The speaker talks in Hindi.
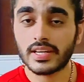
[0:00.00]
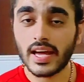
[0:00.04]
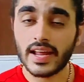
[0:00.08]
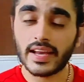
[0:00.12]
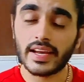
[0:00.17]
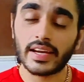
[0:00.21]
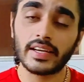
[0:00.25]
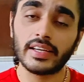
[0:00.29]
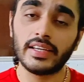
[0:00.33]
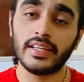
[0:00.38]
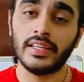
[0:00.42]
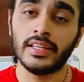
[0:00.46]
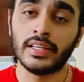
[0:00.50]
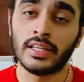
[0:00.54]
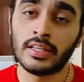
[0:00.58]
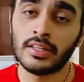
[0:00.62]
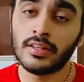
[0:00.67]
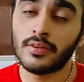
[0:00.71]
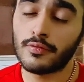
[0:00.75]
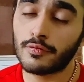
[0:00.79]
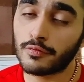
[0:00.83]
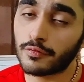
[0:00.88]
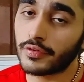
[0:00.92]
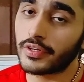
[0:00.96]
डायरेक्टली
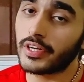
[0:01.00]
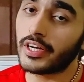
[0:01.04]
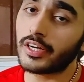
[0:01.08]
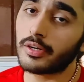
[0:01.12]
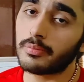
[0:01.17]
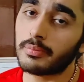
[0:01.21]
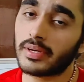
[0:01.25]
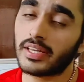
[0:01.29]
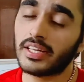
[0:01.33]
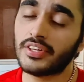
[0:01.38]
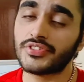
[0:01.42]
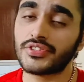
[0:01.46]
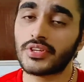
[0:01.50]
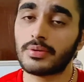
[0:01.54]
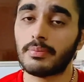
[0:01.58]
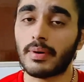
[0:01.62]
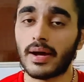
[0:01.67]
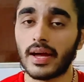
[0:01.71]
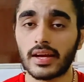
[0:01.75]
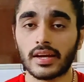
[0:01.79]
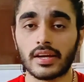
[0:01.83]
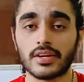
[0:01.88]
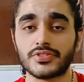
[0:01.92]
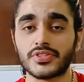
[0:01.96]
फियट मनी से
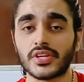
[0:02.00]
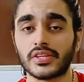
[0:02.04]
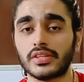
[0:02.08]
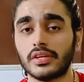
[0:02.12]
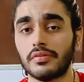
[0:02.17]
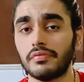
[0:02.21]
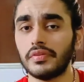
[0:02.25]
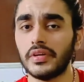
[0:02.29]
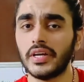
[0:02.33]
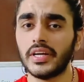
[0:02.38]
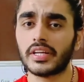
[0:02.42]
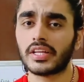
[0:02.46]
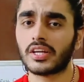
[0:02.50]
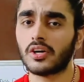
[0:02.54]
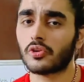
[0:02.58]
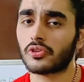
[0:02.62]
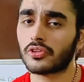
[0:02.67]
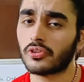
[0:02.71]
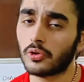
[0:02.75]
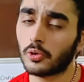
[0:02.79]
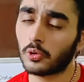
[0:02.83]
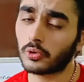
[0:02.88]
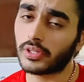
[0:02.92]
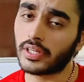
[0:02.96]
बाय कर सकते हैं फियट का
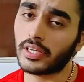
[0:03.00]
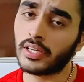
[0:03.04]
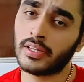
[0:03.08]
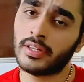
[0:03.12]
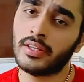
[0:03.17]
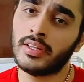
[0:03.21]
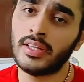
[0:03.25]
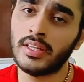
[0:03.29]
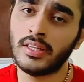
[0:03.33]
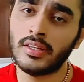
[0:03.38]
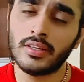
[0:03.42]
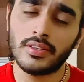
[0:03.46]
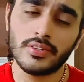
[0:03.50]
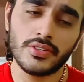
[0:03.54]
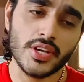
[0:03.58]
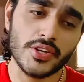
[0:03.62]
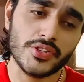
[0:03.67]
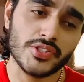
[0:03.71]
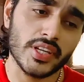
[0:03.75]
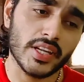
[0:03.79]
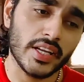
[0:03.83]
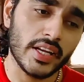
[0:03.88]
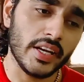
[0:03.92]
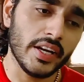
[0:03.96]
होता होता है
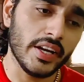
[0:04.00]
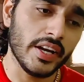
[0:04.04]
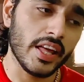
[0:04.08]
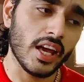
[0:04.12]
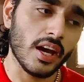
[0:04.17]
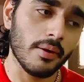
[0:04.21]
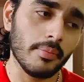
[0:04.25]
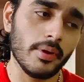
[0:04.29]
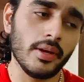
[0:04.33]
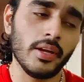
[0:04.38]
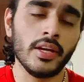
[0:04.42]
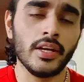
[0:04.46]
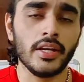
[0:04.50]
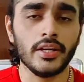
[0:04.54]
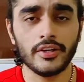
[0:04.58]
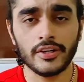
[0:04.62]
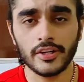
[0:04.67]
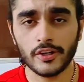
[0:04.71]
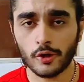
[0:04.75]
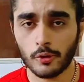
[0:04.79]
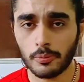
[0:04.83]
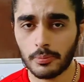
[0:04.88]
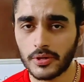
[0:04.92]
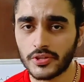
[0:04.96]
जैसे कि इंडिया में
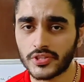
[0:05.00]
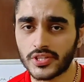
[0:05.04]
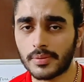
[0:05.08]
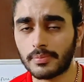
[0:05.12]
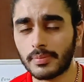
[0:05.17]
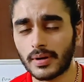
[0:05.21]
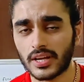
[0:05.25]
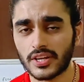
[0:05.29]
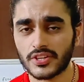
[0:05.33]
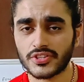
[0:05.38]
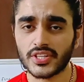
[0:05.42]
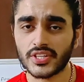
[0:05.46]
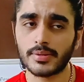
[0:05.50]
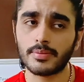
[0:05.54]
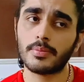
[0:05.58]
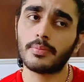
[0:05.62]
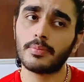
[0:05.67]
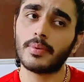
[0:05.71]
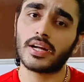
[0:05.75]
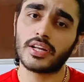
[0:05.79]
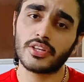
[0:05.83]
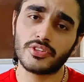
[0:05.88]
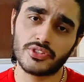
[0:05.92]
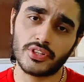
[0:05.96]
इंडियन रुपीज़ है पाकिस्तान में
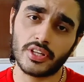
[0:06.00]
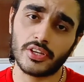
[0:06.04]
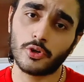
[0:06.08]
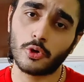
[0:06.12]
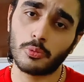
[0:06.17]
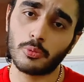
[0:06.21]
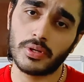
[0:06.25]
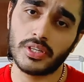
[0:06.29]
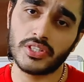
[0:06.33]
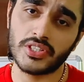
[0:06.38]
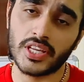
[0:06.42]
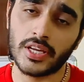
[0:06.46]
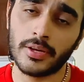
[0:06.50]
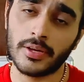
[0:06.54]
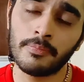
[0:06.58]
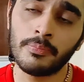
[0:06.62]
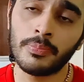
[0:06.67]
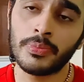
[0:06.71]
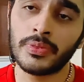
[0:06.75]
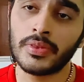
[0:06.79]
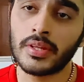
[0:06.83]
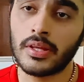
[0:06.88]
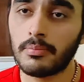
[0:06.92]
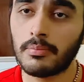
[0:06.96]
पाकिस्तान रुपीज़ है
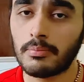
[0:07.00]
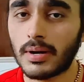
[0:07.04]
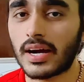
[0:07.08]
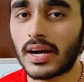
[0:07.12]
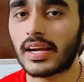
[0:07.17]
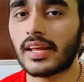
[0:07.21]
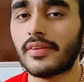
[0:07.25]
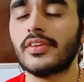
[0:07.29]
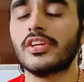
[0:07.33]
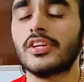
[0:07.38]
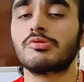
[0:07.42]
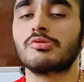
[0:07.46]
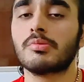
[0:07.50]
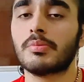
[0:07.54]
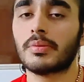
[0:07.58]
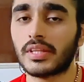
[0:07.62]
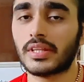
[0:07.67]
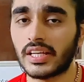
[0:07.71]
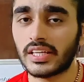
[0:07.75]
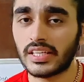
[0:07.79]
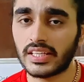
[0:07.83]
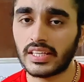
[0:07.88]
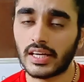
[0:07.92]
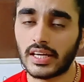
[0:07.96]
बांग्लादेश में
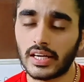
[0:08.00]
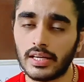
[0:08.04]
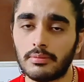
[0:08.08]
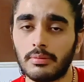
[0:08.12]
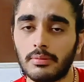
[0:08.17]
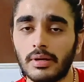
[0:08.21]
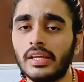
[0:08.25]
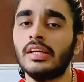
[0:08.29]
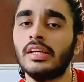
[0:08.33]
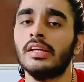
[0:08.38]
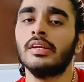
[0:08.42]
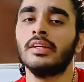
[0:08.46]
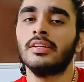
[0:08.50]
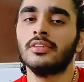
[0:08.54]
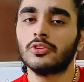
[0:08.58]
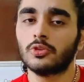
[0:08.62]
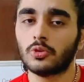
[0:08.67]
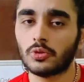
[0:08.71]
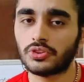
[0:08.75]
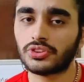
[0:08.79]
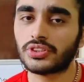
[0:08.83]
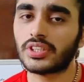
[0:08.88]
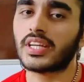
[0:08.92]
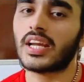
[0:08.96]
पता नहीं क्या है भाई
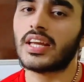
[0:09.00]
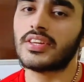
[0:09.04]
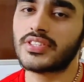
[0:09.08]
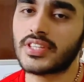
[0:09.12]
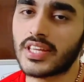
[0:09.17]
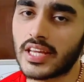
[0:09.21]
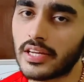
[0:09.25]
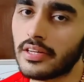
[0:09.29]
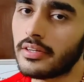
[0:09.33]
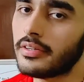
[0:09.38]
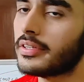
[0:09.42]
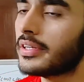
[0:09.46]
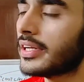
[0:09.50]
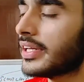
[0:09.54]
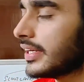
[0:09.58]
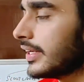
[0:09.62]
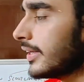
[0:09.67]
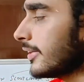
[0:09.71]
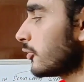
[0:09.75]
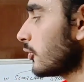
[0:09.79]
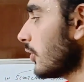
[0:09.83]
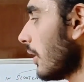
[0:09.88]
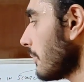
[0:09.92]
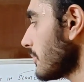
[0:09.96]
तो इस तरह से है ठीक
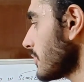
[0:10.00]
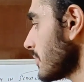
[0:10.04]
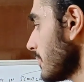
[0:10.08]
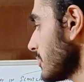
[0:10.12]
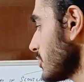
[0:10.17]
है तो आप